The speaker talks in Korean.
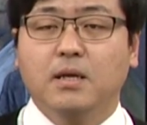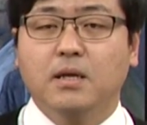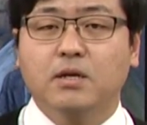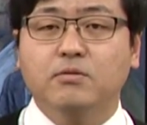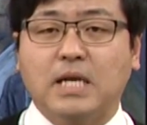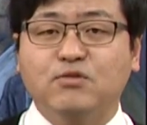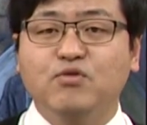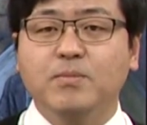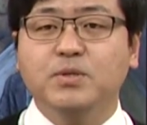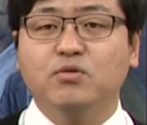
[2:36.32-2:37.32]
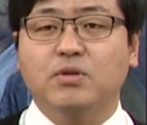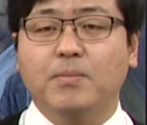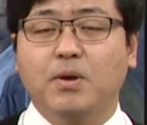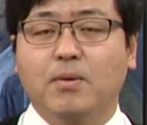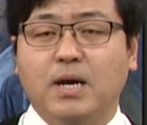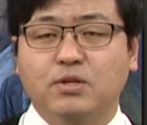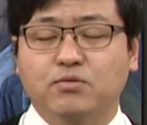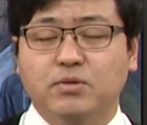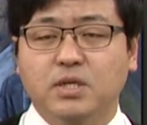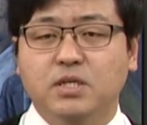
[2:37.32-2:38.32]
그리고 다수의 민족 대표와
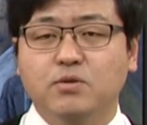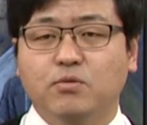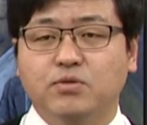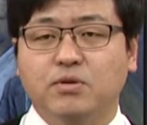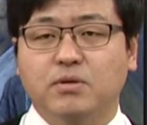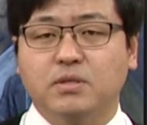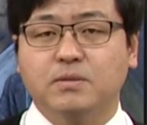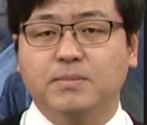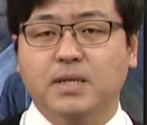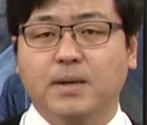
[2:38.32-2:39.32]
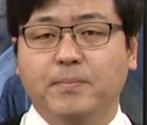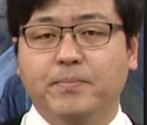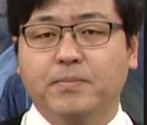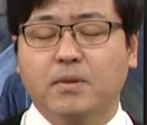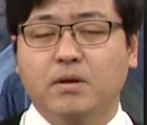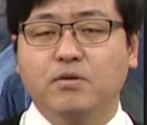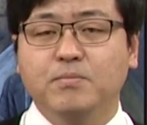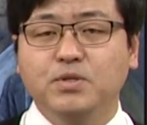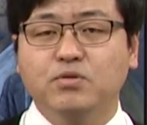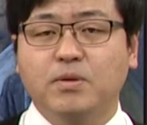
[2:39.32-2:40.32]
가족들이 큰 고초를 겪습니다. 그리고
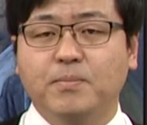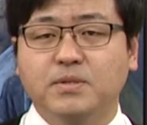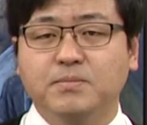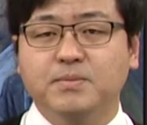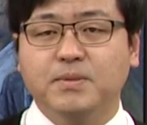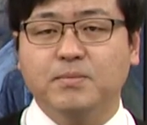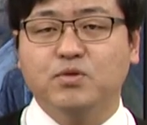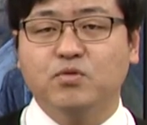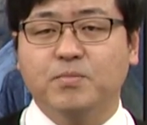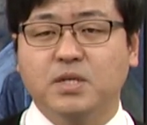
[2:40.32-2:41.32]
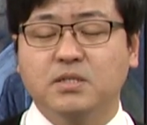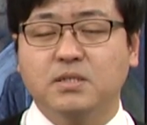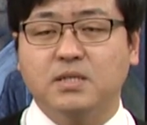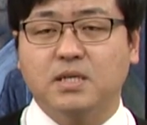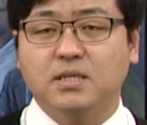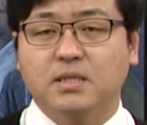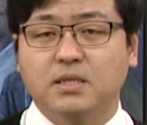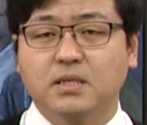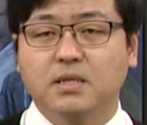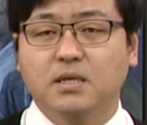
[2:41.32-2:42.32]
민족 대표 33인중
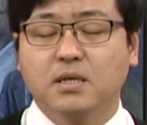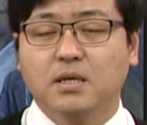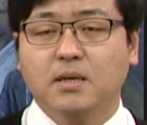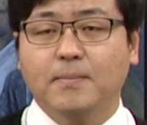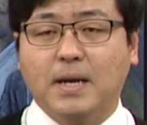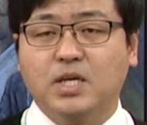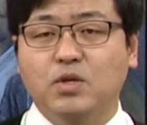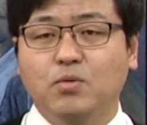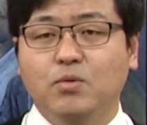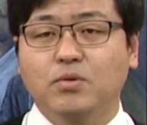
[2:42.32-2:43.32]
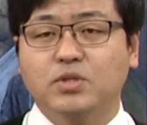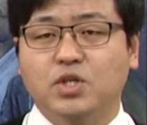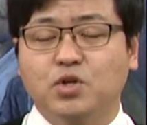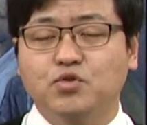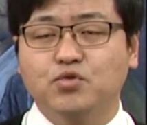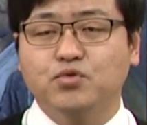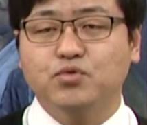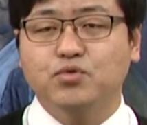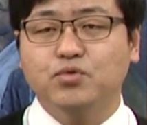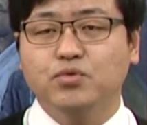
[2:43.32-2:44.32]
변절자는 박희도,
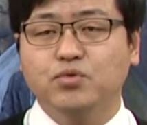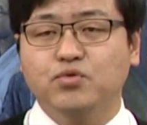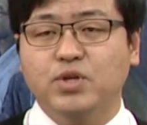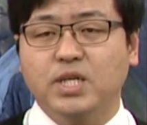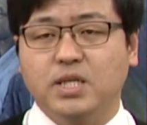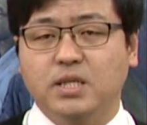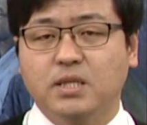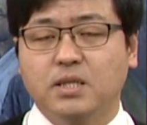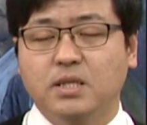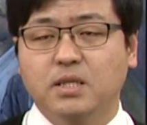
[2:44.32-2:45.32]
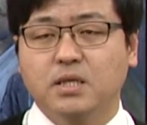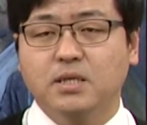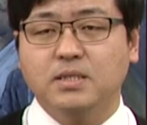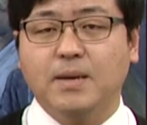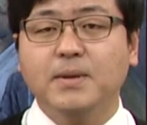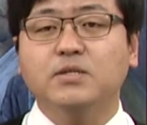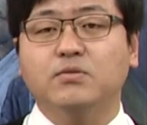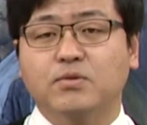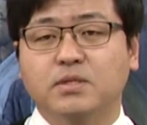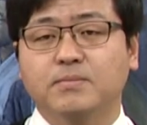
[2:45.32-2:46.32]
정춘수, 최린 세 명
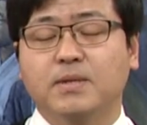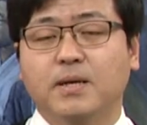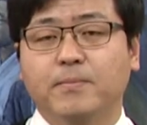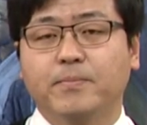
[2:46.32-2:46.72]
정도였습니다.